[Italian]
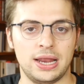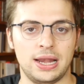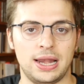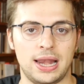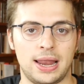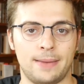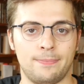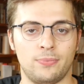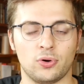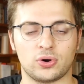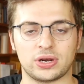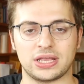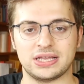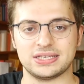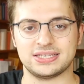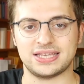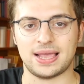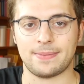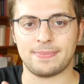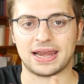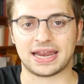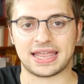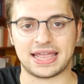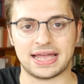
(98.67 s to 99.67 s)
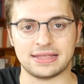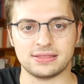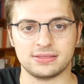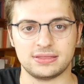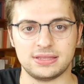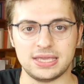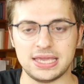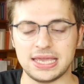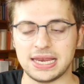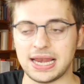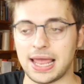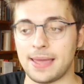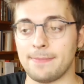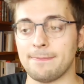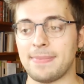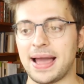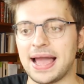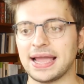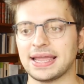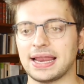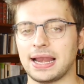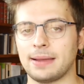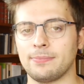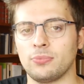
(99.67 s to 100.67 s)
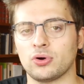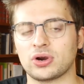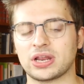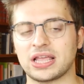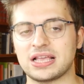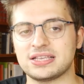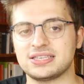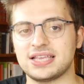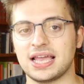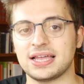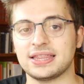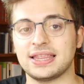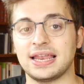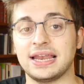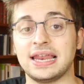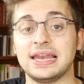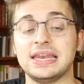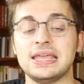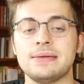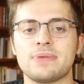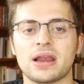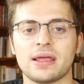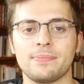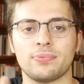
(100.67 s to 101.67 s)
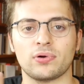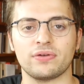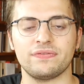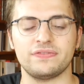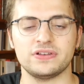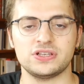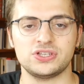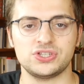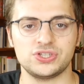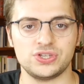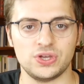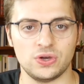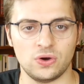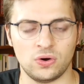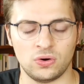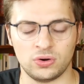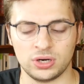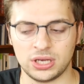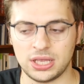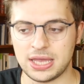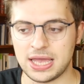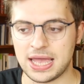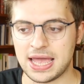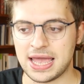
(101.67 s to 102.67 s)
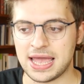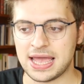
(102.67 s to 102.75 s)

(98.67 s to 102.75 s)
la borghesia mercantile, ma anche la borghesia delle libere professioni,